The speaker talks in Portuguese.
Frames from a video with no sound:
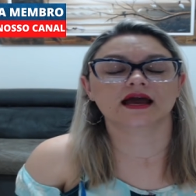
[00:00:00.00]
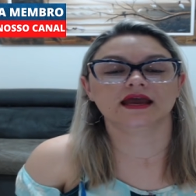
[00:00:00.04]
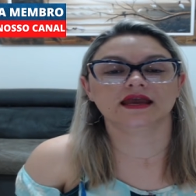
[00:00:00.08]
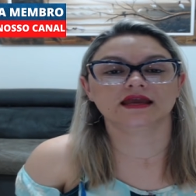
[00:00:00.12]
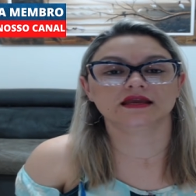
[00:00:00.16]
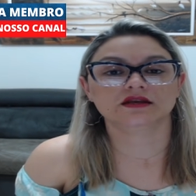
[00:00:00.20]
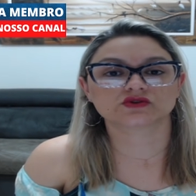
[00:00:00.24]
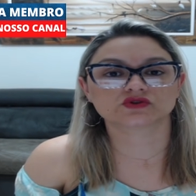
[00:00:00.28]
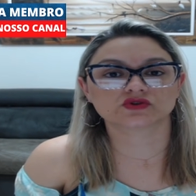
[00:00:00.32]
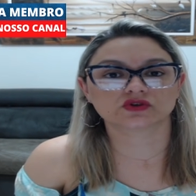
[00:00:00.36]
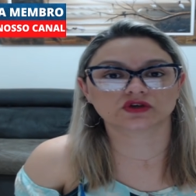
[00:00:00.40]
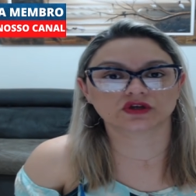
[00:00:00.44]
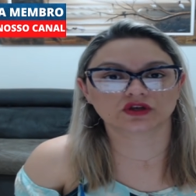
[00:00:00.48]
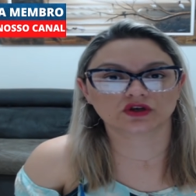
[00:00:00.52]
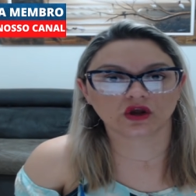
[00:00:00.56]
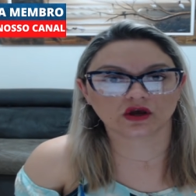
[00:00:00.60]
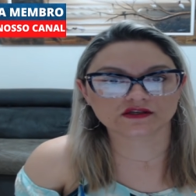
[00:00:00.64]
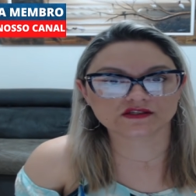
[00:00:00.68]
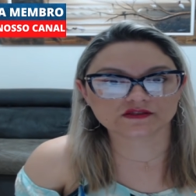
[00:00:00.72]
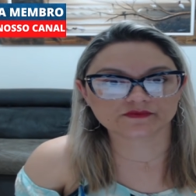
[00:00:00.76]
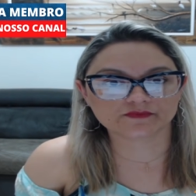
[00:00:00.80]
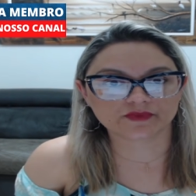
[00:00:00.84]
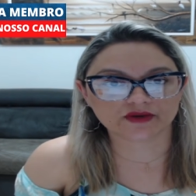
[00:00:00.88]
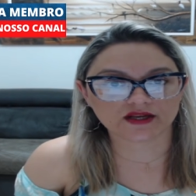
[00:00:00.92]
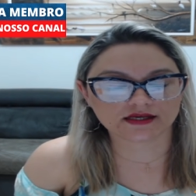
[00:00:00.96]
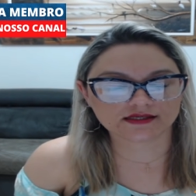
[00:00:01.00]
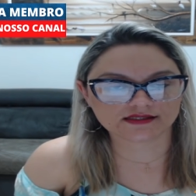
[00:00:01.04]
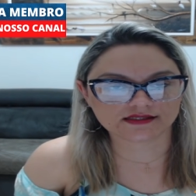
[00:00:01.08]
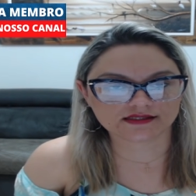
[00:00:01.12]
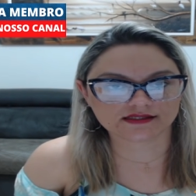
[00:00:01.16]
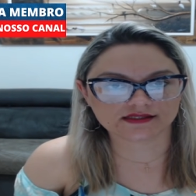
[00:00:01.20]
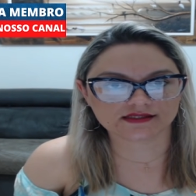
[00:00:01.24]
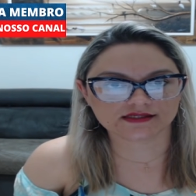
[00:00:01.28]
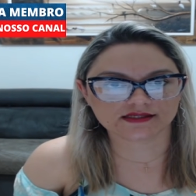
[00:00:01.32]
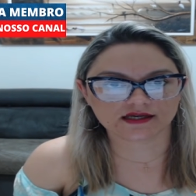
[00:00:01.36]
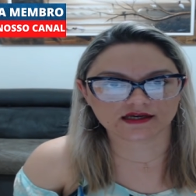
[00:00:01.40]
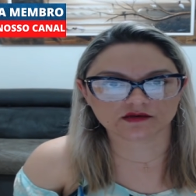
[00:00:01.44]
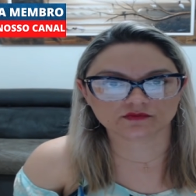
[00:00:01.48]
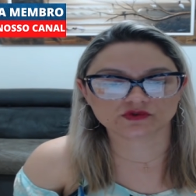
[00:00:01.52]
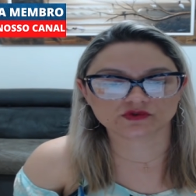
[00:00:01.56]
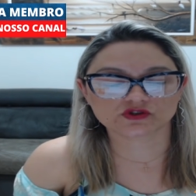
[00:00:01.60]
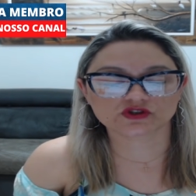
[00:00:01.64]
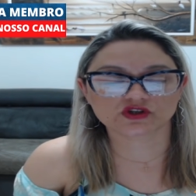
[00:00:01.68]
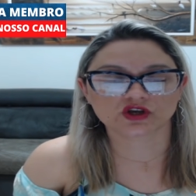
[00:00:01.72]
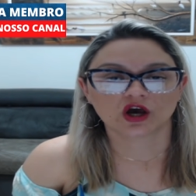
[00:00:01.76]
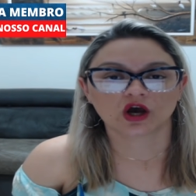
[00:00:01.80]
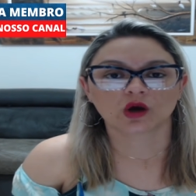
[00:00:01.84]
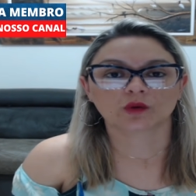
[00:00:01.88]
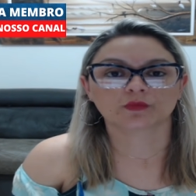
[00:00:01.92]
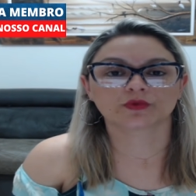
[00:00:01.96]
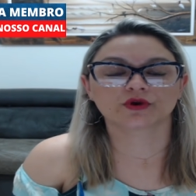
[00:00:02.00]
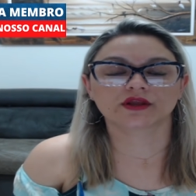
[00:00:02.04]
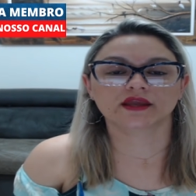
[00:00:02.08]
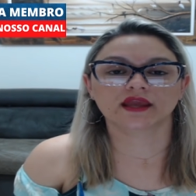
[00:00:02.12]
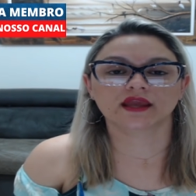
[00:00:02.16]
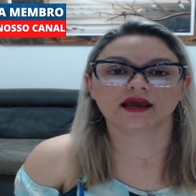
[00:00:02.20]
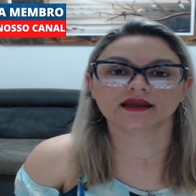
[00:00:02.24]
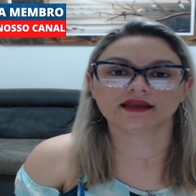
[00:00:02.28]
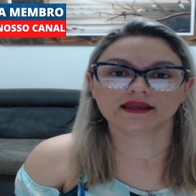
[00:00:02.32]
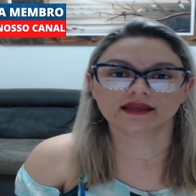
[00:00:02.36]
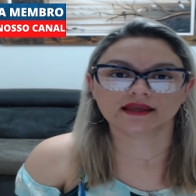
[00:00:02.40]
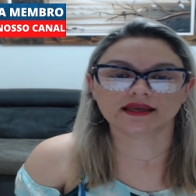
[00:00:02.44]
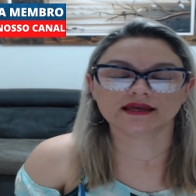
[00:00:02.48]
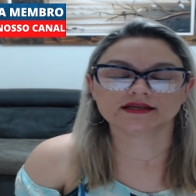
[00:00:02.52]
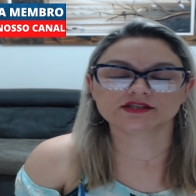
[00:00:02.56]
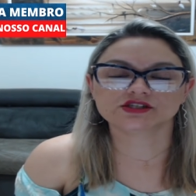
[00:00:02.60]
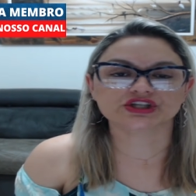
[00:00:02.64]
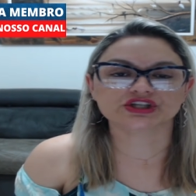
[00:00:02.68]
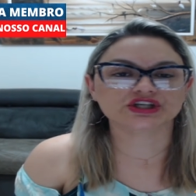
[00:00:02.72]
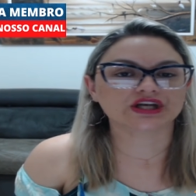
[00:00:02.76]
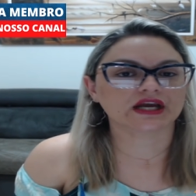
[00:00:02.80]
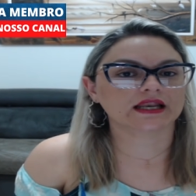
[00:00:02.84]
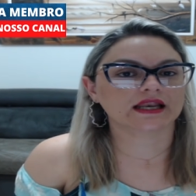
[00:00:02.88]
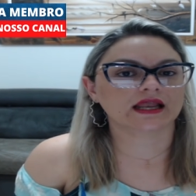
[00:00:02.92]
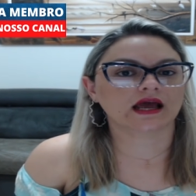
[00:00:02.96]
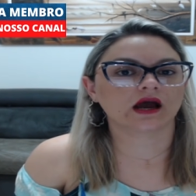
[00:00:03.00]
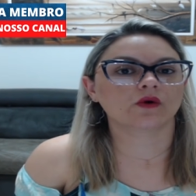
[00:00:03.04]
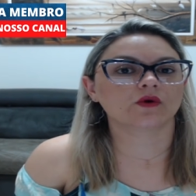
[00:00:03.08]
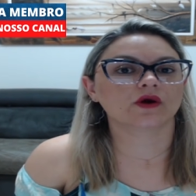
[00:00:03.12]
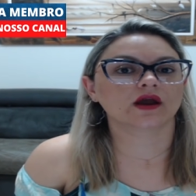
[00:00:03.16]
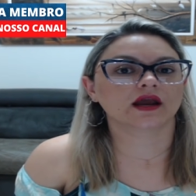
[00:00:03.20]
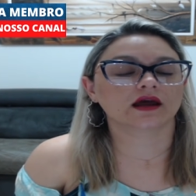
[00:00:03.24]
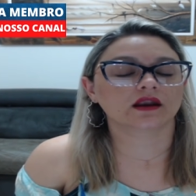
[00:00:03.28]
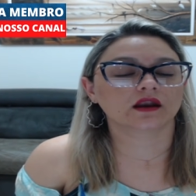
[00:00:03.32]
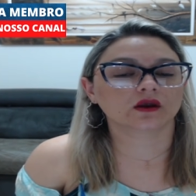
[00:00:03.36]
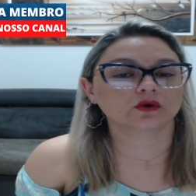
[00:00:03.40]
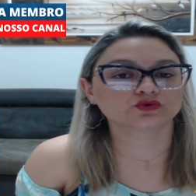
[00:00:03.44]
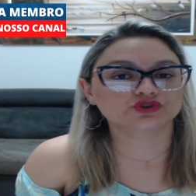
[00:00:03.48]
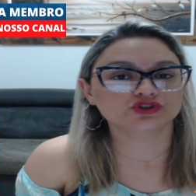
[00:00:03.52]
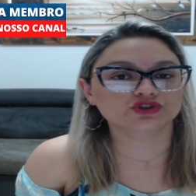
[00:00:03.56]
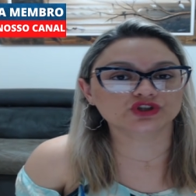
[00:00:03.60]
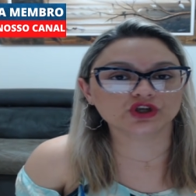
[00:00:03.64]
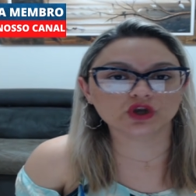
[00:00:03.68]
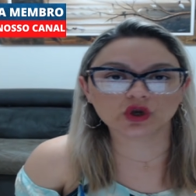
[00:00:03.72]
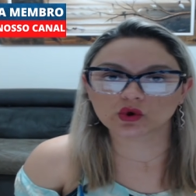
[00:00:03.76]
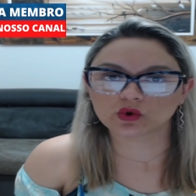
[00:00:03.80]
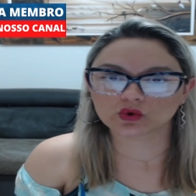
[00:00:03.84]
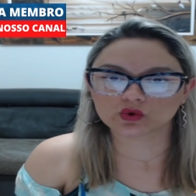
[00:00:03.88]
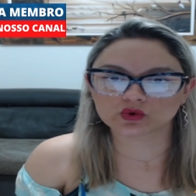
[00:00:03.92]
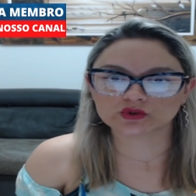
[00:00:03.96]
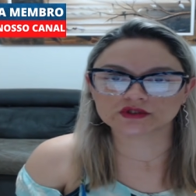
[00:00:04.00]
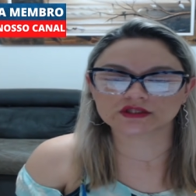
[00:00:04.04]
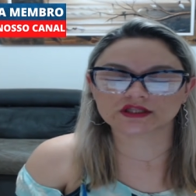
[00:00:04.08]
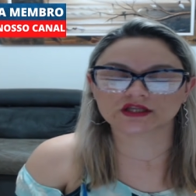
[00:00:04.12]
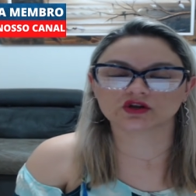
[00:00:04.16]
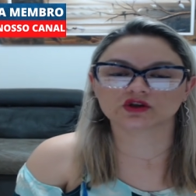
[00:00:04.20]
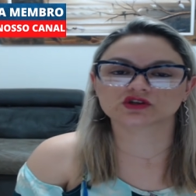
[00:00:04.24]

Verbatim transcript: É isso que nós precisamos, porque aqui este canal é canal de luta.